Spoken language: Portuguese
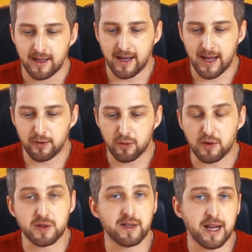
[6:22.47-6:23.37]
É, no
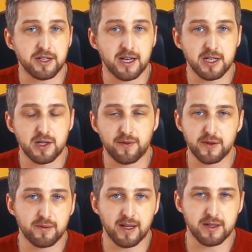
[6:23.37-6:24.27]
nosso teste aqui, a gente
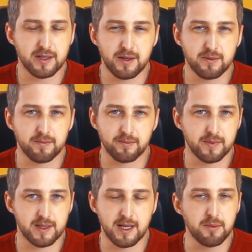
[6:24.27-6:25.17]
fez um testezinho
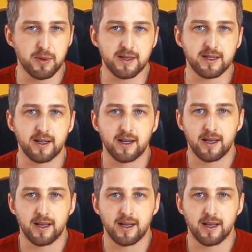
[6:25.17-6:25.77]
simples,